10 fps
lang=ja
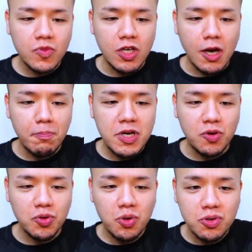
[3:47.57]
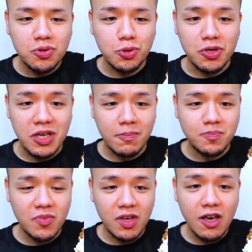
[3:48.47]
でやっぱり驚くことに
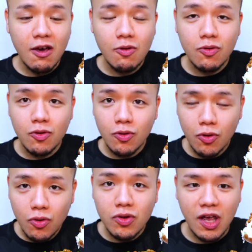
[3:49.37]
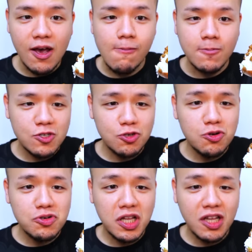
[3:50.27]
結構ね
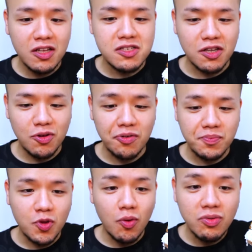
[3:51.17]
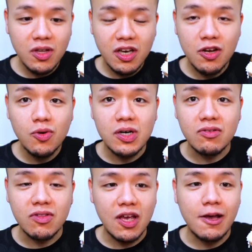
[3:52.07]
醤油入れたんですけどこんだけ量あ
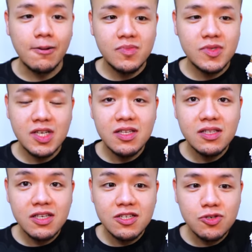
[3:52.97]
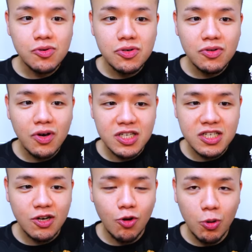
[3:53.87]
るんで全然醤油の
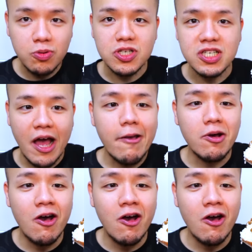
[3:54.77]
味がほぼしない